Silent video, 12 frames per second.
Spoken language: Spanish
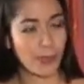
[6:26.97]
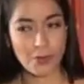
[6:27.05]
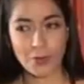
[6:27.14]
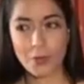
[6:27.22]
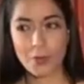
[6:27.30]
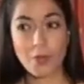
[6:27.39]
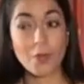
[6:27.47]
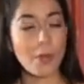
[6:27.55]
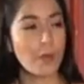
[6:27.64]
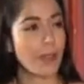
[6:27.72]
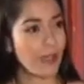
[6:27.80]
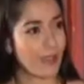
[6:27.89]
estos
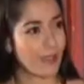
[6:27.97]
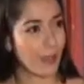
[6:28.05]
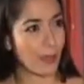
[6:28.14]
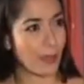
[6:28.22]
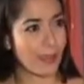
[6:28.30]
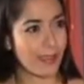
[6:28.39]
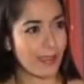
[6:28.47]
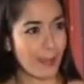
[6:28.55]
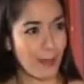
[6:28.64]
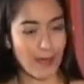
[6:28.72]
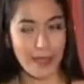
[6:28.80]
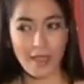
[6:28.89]
nuevos realizadores que
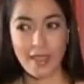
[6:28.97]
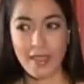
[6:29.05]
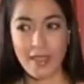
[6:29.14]
se van a